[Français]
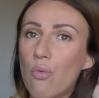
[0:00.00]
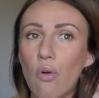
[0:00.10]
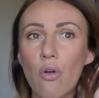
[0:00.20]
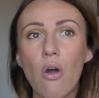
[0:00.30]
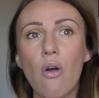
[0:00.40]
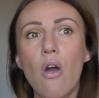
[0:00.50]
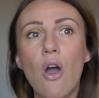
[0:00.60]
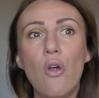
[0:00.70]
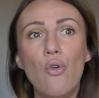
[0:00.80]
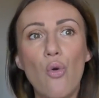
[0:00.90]
ou encore
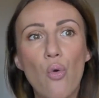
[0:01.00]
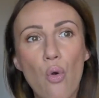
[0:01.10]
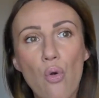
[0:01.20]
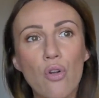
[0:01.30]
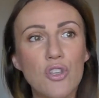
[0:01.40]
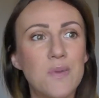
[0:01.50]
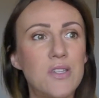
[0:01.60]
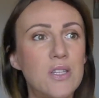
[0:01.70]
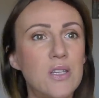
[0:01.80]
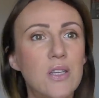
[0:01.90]
le Coco
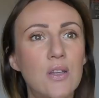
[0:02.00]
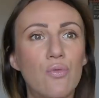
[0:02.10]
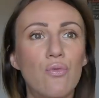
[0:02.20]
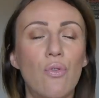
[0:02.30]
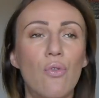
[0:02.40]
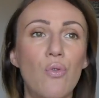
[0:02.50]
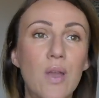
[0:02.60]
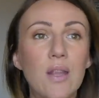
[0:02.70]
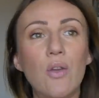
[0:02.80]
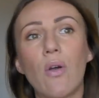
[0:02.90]
Cosmétique, ou
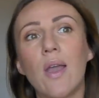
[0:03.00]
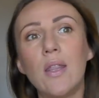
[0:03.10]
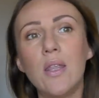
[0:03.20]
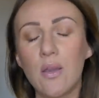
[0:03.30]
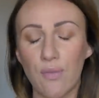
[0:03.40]
le aîné Organique,